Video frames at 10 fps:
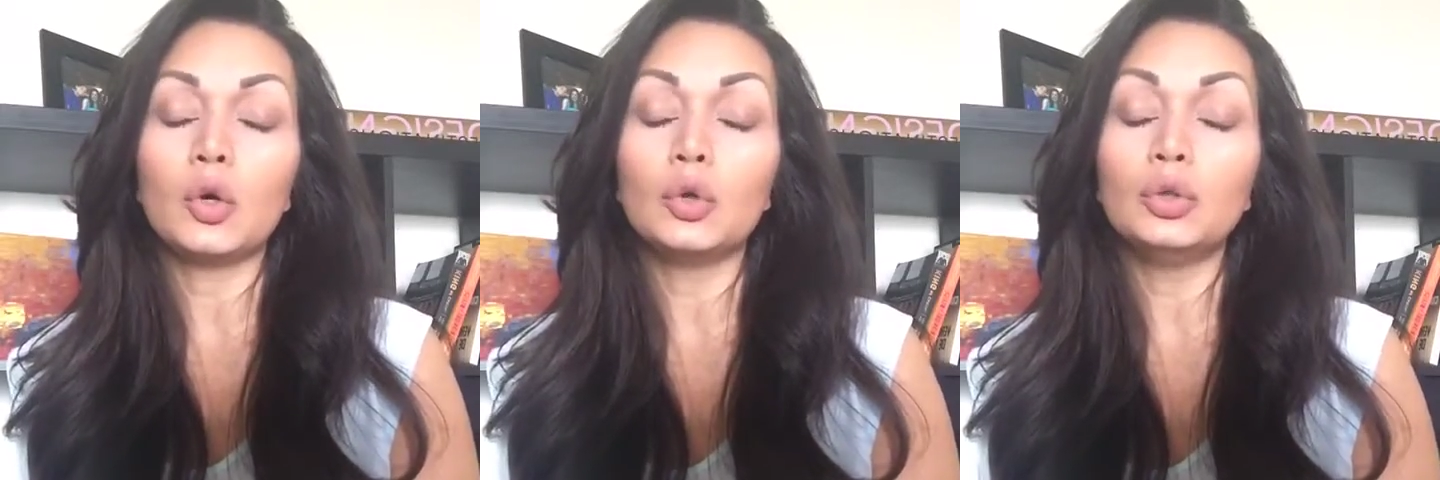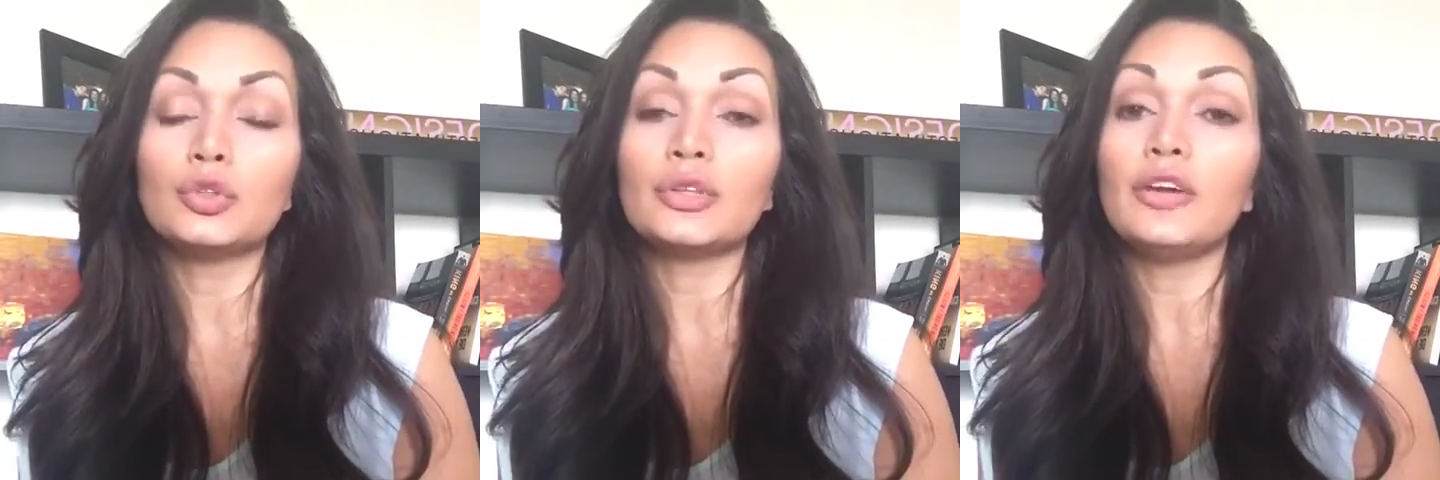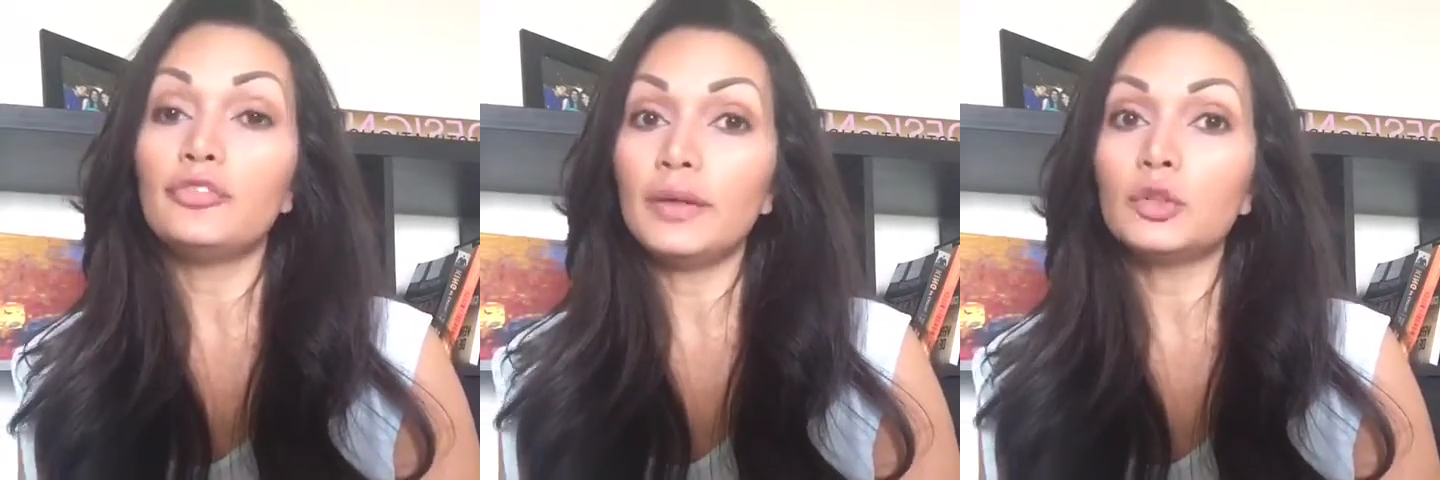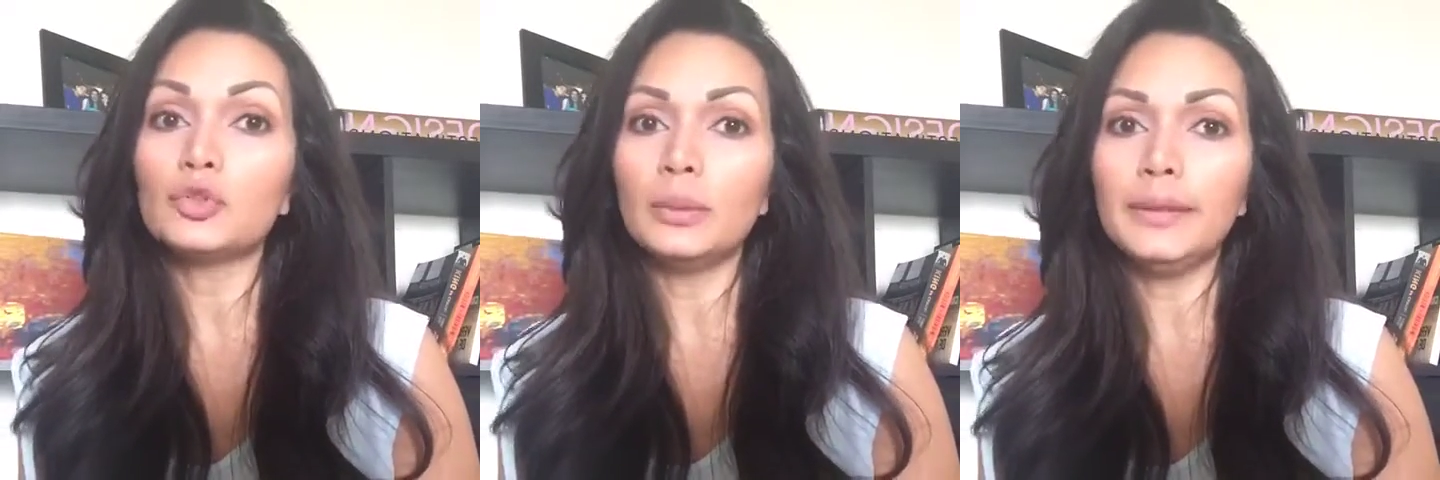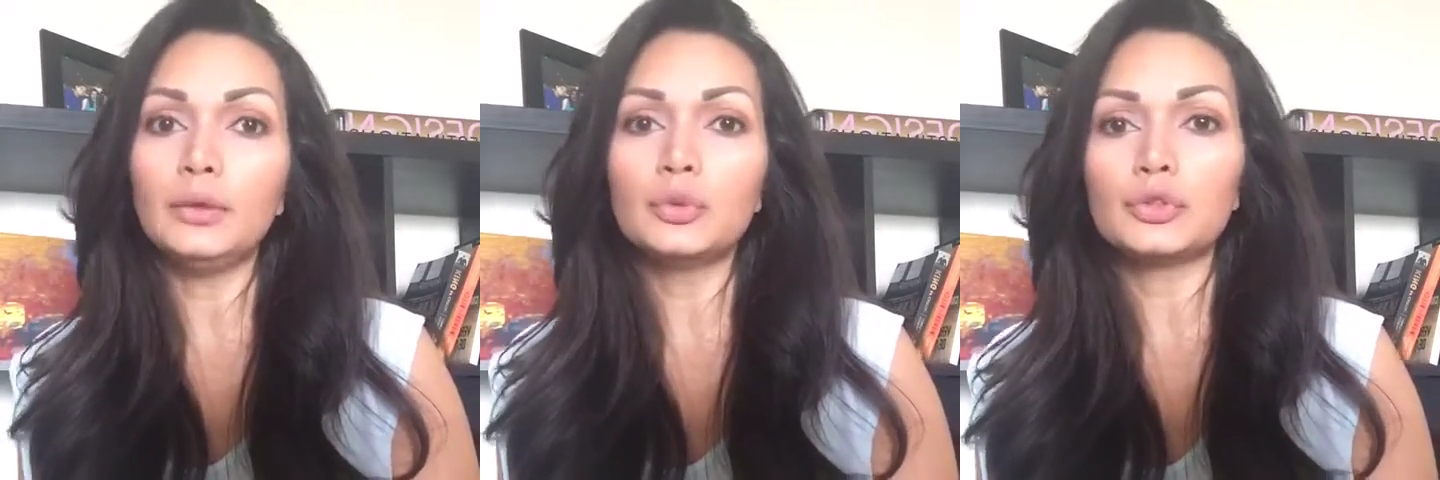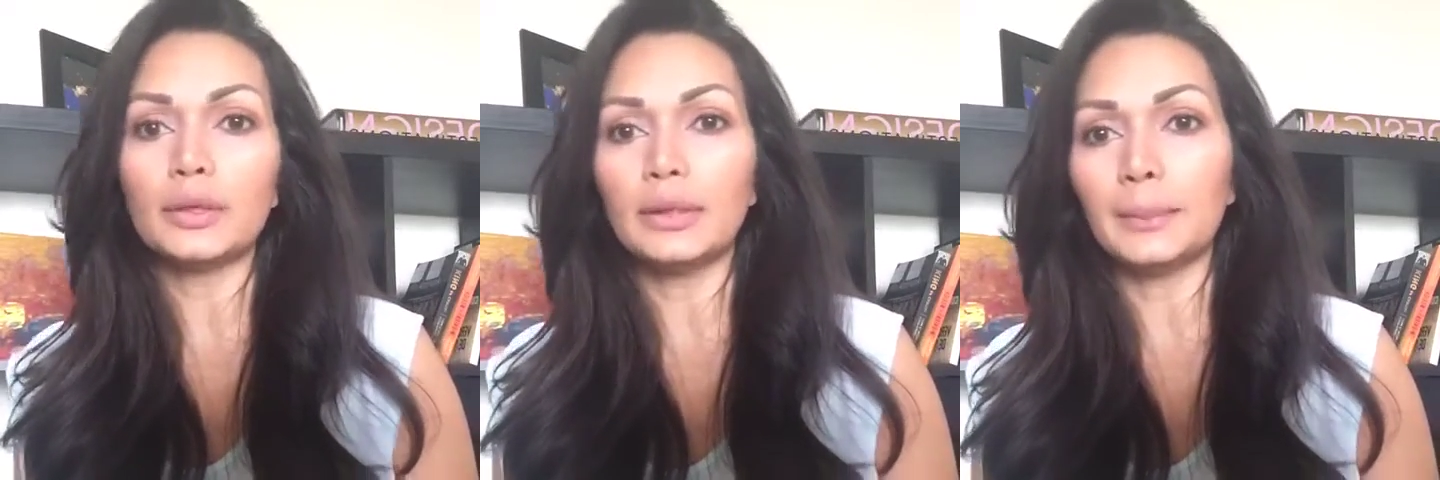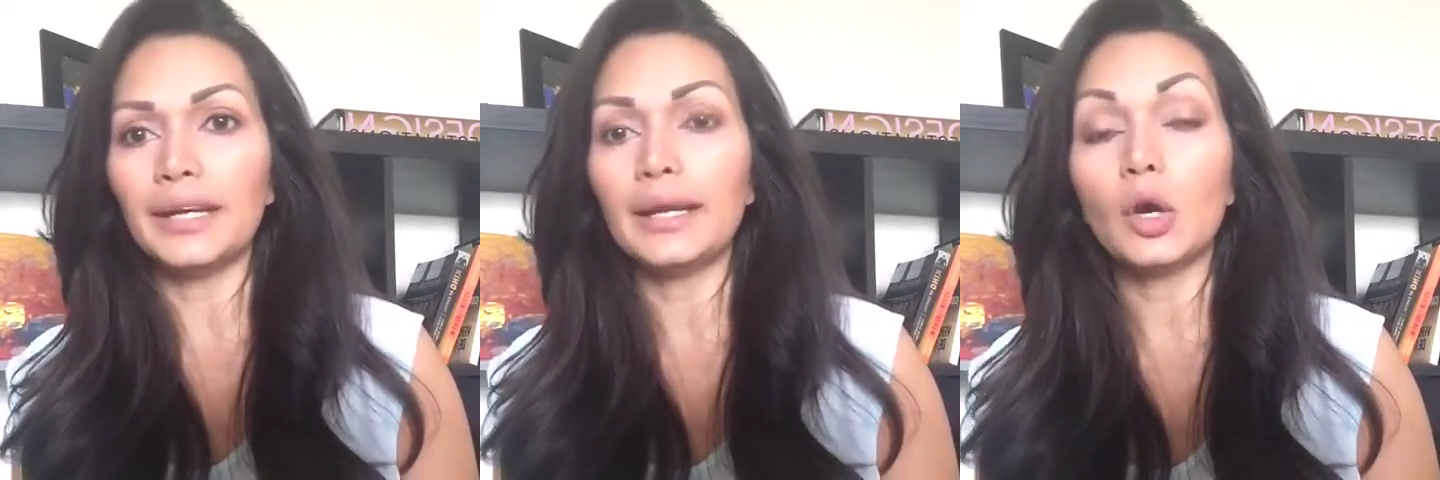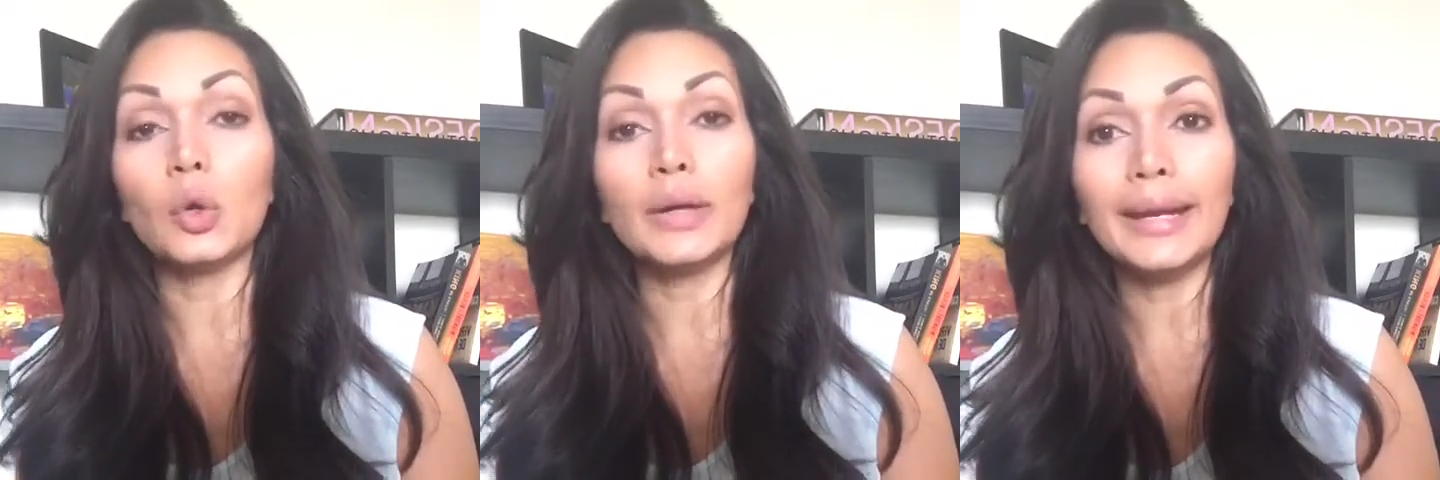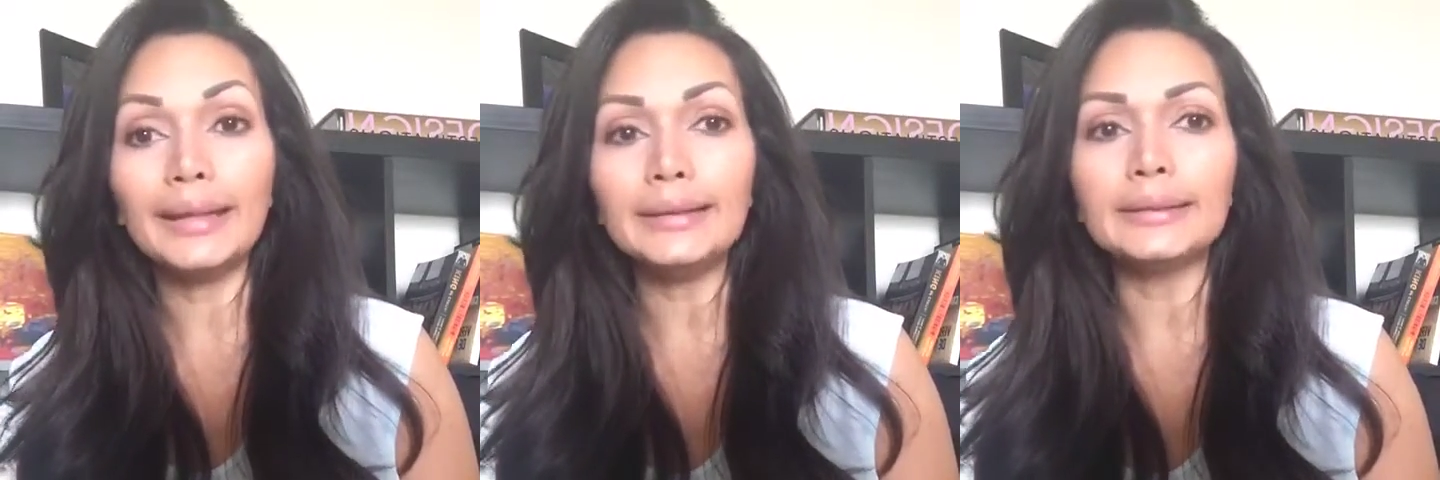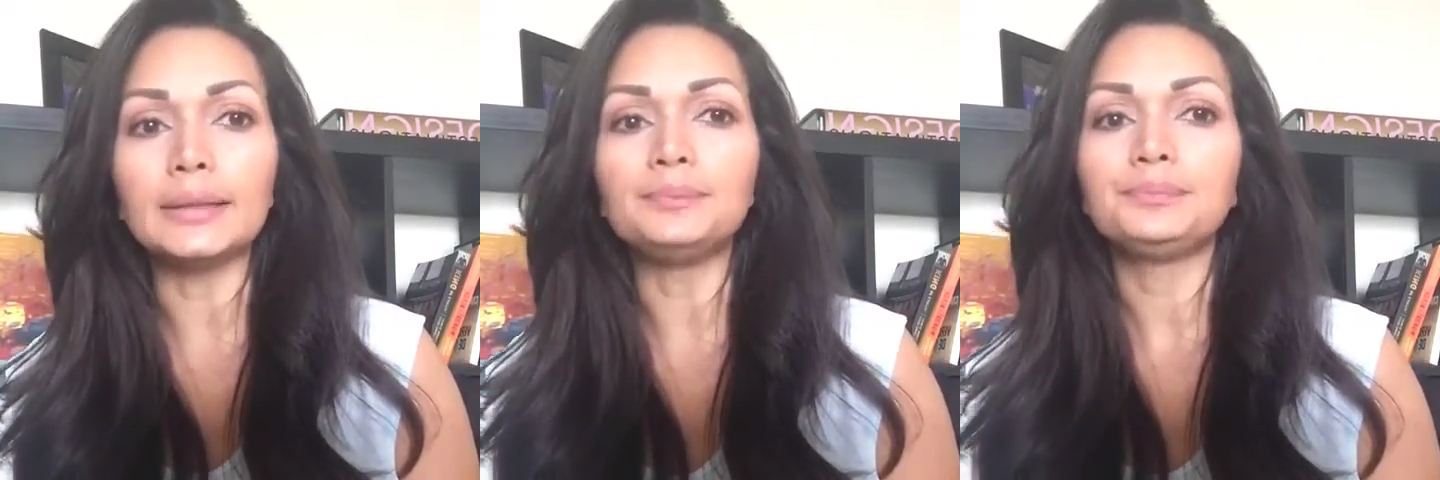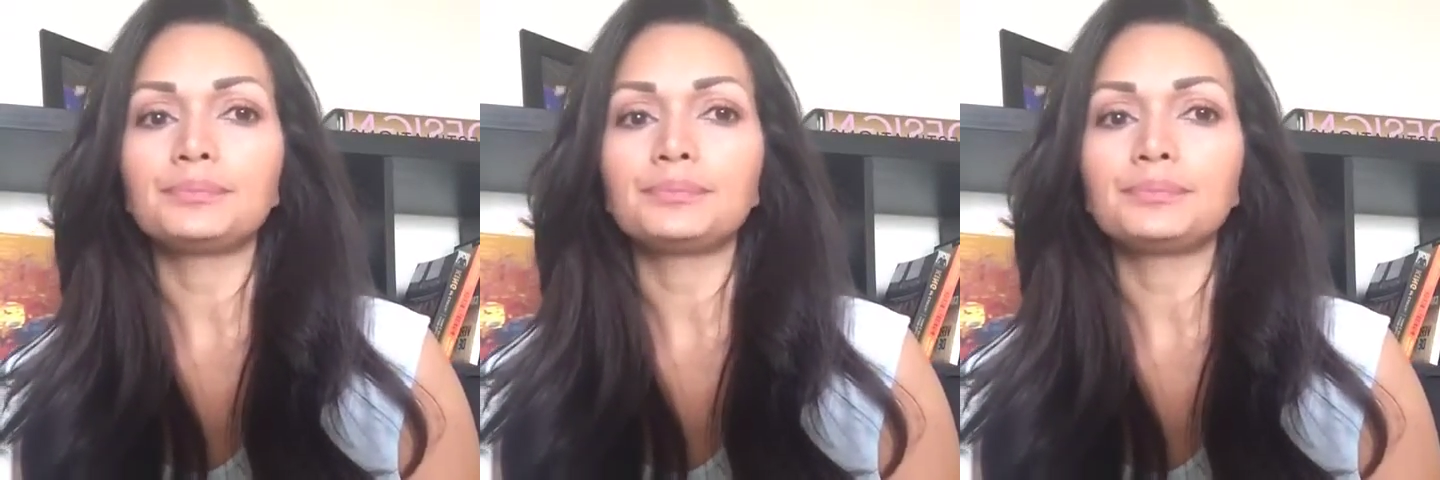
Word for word: con los efectos del virus eh, de manera congénita.